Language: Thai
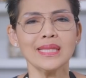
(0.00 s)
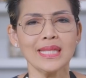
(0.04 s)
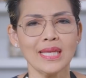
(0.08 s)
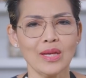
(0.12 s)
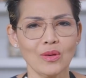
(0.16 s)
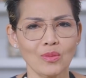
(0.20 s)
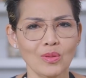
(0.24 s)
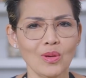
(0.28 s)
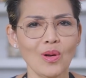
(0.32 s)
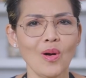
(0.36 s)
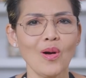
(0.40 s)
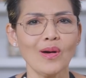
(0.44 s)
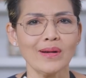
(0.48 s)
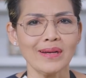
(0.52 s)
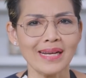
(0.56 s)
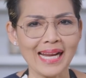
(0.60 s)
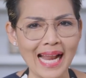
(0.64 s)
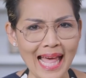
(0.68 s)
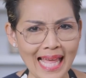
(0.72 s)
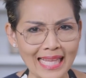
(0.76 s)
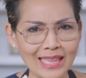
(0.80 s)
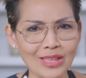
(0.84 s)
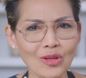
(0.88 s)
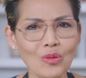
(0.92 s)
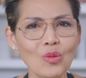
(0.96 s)
เตี๋ยวหลอด
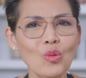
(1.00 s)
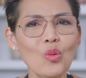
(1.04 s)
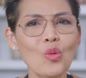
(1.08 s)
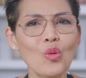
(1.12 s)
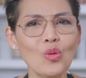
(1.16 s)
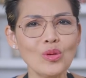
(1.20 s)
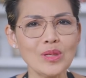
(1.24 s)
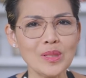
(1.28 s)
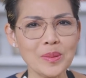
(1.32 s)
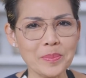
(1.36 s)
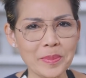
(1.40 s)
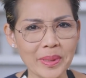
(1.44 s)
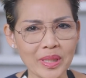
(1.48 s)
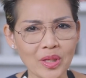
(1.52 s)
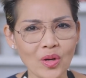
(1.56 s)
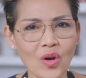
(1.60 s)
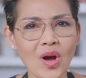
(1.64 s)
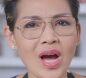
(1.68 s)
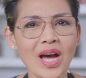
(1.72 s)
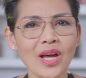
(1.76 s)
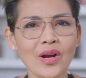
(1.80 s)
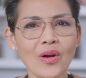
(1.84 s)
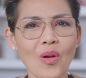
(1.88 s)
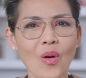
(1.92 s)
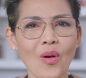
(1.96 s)
ราดเต้าหู้นี่มันก็
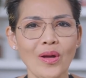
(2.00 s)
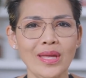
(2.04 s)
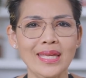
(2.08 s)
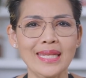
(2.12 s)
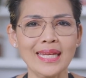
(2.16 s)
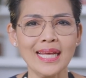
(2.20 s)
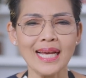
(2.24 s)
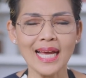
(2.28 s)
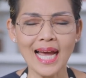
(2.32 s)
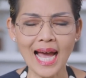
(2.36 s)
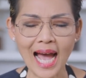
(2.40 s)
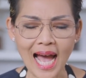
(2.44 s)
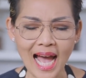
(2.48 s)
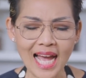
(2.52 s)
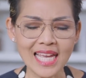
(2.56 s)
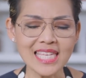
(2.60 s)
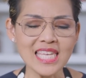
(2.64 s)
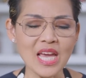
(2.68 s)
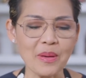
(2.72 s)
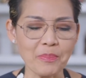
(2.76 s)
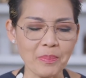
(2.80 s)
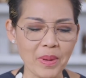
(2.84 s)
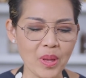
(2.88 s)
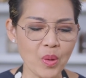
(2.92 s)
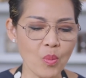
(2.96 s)
อร่อยนะคะ อ
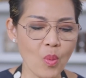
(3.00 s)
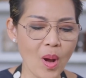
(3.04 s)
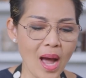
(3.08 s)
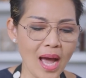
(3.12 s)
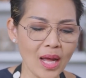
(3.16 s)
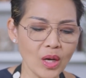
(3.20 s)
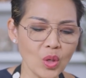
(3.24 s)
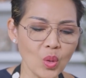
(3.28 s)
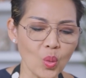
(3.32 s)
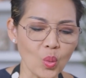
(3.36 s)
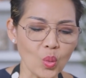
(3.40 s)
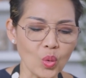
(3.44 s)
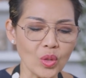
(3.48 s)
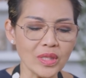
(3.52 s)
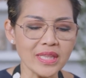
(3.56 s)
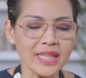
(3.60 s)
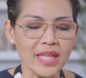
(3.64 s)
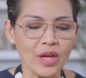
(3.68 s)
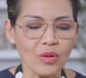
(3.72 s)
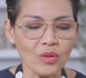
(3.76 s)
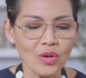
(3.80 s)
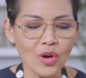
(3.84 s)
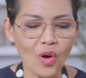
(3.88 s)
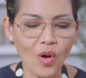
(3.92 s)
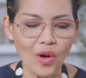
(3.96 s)
ย่าไปว่าลุงก๋วย
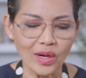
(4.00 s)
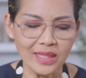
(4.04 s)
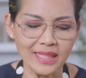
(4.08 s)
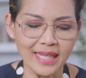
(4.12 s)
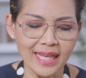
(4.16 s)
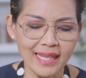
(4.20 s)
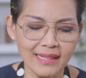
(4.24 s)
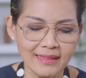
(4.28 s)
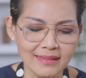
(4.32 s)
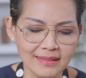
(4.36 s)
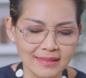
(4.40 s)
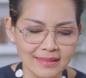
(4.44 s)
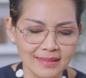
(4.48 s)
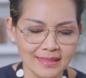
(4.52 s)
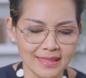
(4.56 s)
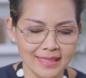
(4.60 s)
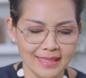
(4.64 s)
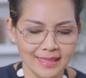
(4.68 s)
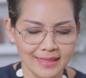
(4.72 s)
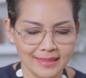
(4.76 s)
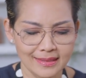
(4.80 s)
เตี๋ยวหลอดแกเลย